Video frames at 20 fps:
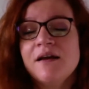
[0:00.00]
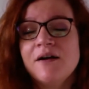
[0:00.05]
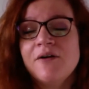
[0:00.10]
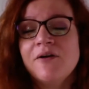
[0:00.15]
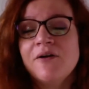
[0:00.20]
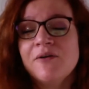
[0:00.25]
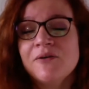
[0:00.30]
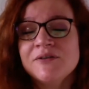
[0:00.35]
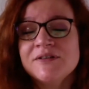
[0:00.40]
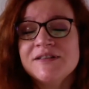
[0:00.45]

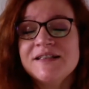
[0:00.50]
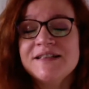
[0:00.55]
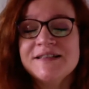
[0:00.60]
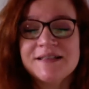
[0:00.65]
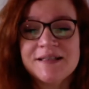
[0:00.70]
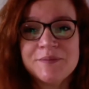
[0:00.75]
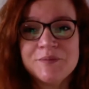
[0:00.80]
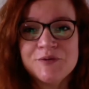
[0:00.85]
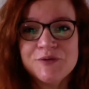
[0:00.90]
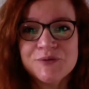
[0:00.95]
en
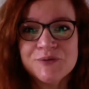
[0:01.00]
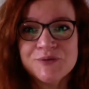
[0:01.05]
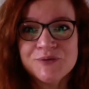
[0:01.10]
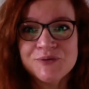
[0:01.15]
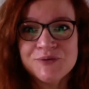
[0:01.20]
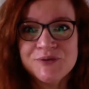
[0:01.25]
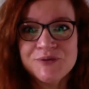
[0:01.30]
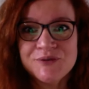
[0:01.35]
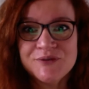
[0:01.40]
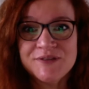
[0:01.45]
description
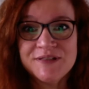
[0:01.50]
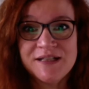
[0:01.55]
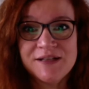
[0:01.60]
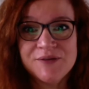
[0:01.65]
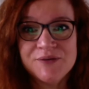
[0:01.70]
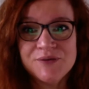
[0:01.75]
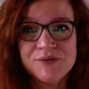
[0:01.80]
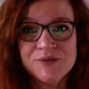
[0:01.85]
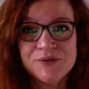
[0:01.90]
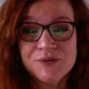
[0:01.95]
de celle
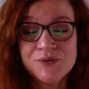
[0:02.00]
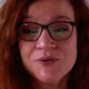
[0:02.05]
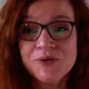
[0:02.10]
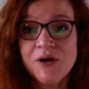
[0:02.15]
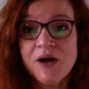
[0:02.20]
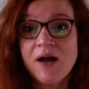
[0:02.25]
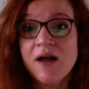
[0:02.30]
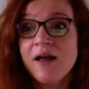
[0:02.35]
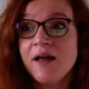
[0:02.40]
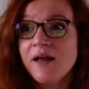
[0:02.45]
du
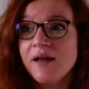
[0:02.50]
jour